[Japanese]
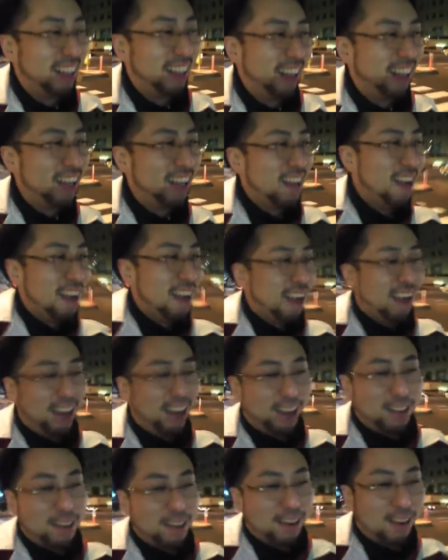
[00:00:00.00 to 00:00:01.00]
あなんか
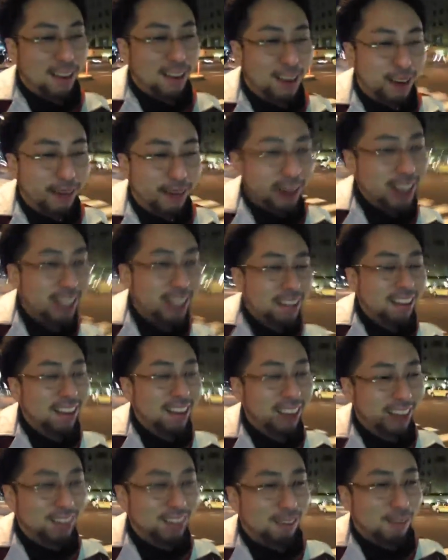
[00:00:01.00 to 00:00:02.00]
変わったなって思う
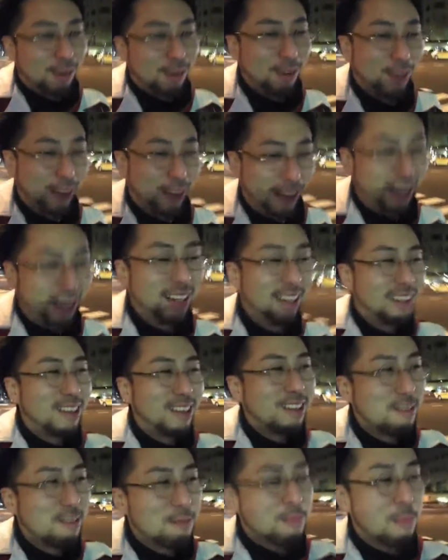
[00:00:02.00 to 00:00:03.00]
よね
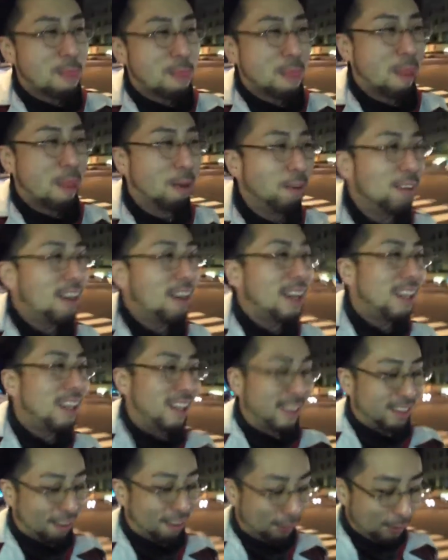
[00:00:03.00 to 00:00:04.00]
本来だったら俺が
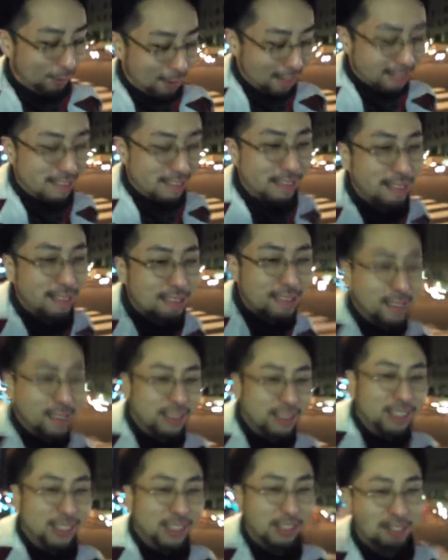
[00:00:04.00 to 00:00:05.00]
詐欺師詐欺師って言わ
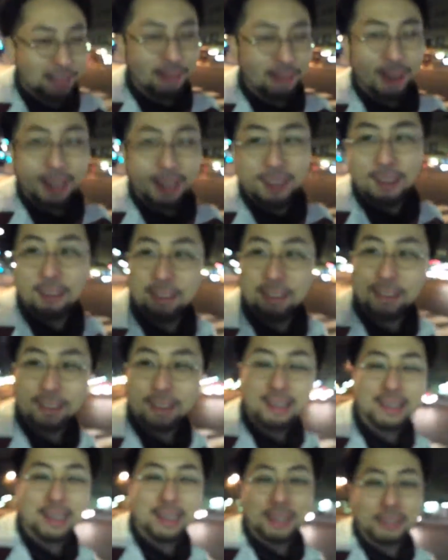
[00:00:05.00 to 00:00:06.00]
れてるようなさ状
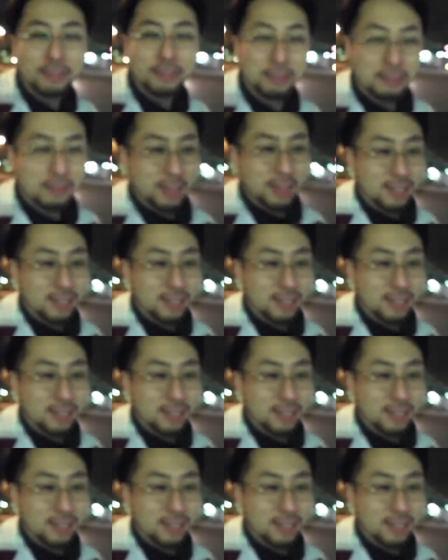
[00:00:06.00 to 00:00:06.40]
況だったのに